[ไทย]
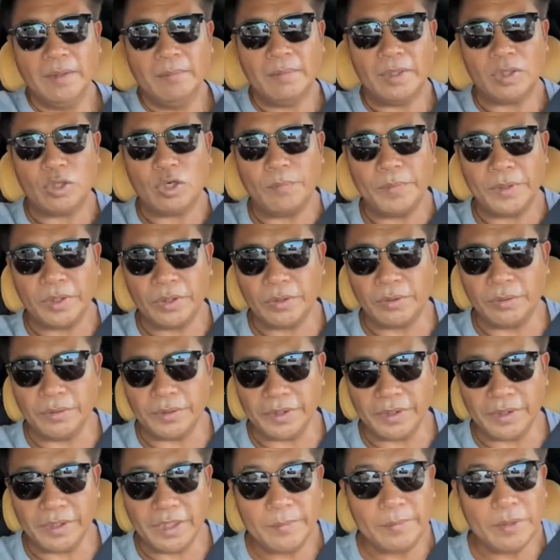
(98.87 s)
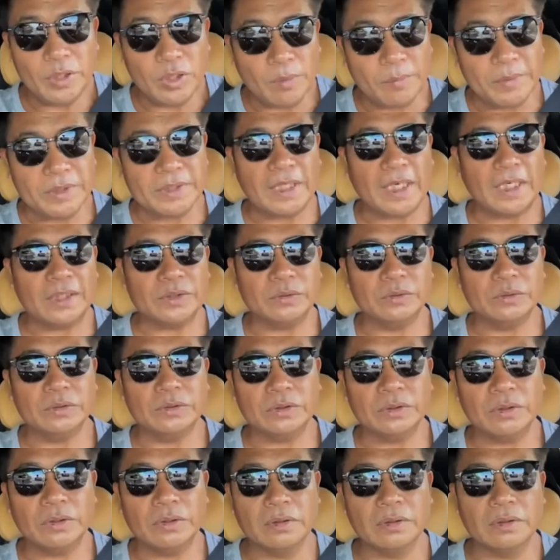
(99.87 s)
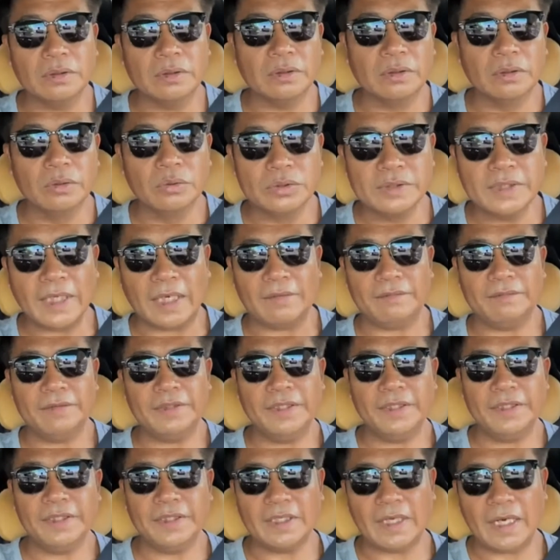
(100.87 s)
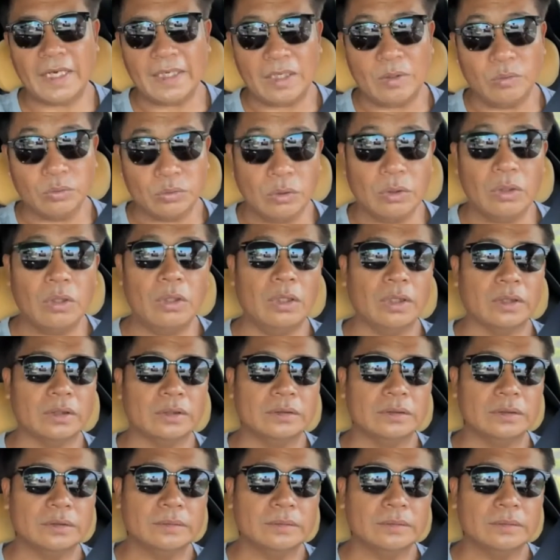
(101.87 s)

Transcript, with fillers: มันก็เป็นกรณีที่พี่น้องประชาชนต้องรู้จักวิธีการเอาตัวรอด